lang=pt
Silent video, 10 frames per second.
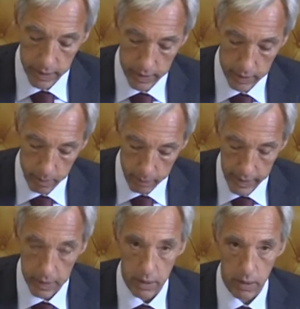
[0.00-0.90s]
eh,
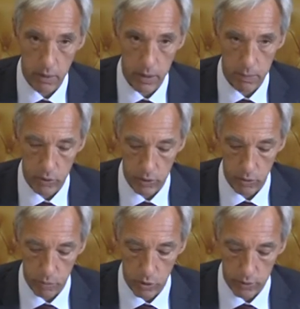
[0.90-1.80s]
também da, da,
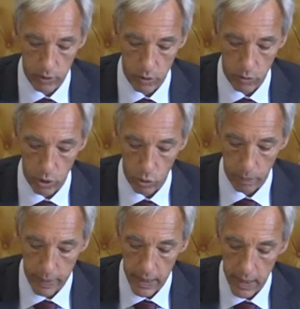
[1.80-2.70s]
presença portuguesa da União
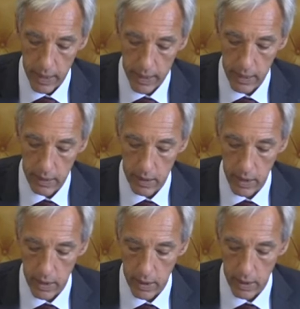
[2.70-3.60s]
Europeia e
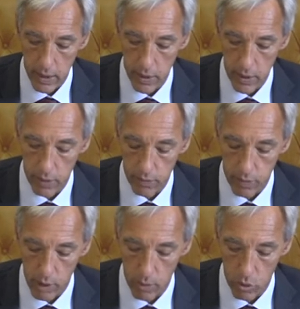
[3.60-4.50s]
da eh,
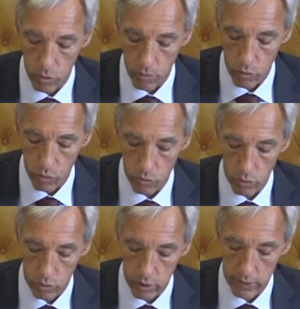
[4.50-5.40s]
forma como
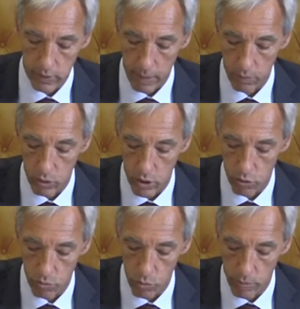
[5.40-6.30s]
utilizamos
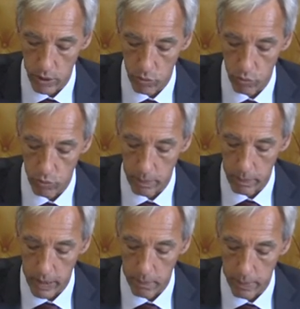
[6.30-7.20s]
este momento
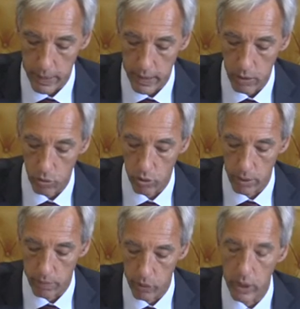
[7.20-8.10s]
também para
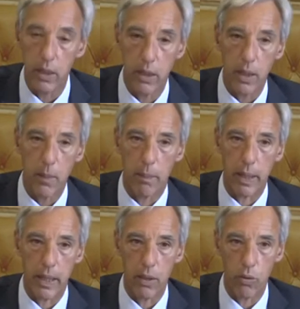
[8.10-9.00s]
contribuir
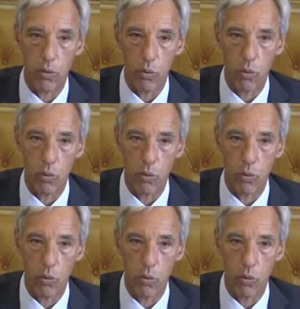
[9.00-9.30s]
para